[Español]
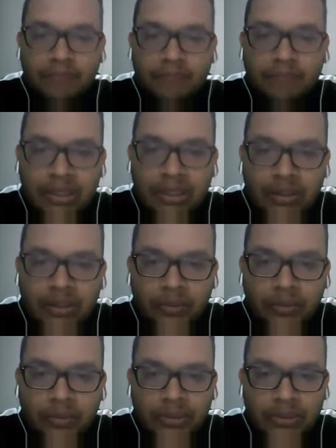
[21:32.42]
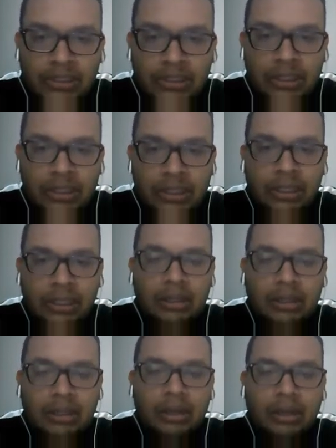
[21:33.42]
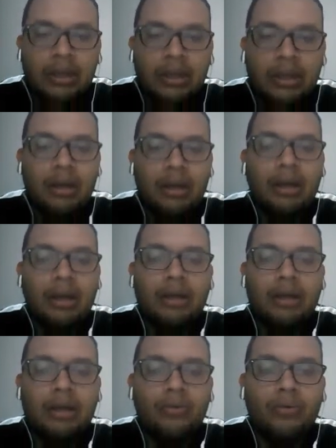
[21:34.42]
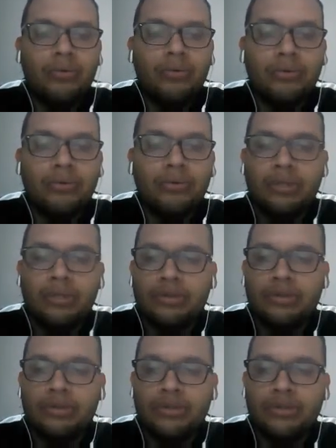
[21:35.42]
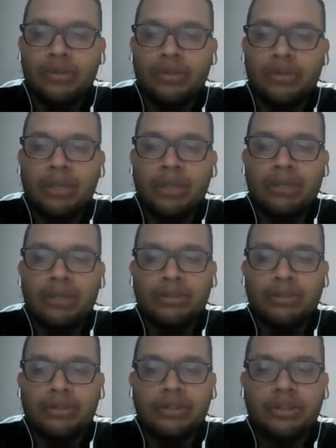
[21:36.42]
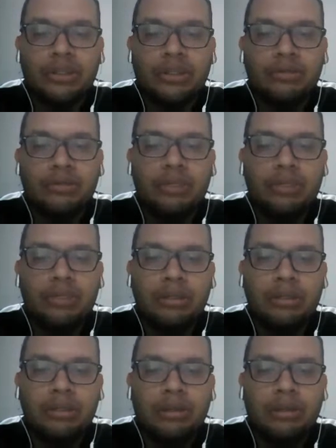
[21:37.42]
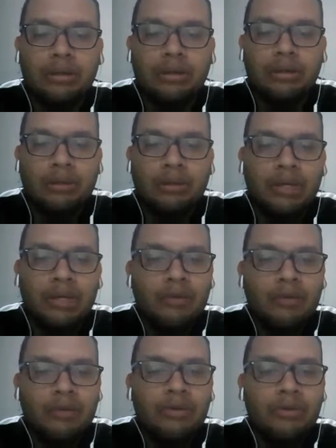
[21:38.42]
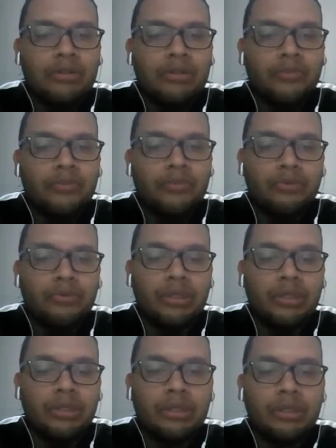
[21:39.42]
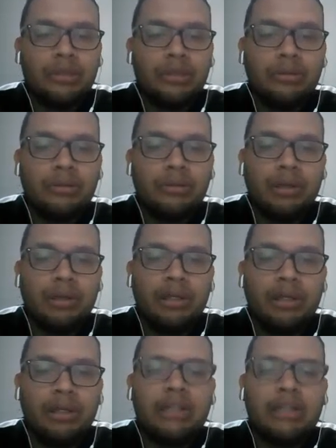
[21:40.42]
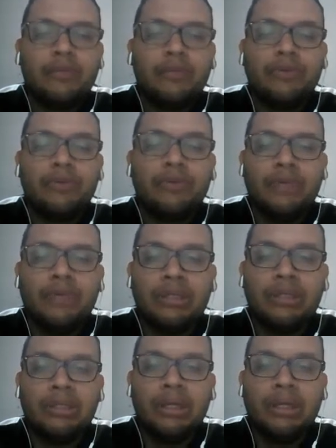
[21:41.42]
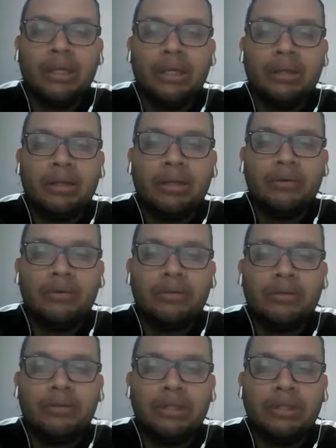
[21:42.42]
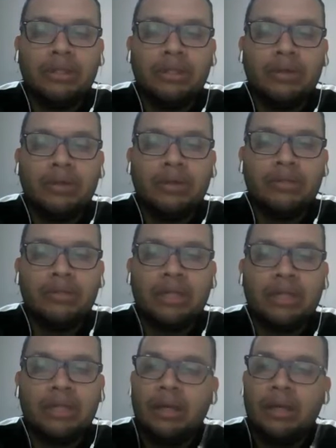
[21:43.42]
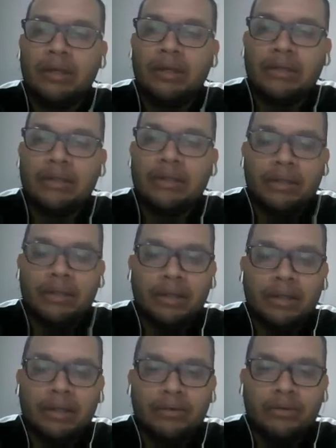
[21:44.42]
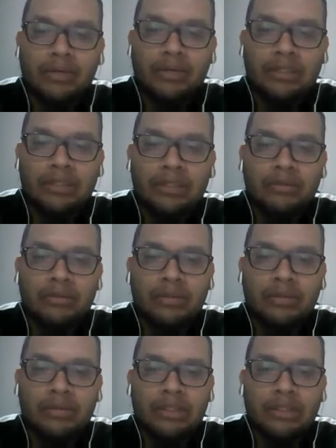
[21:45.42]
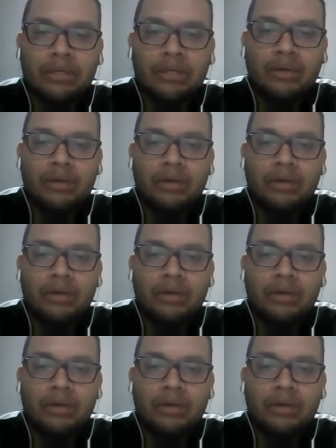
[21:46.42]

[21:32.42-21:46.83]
0.70 a 1. Entonces su demanda es 232.000. Vayamos con el 0.20. El 0.20 en qué rango del intervalo está? Está en el rango del 0, del 0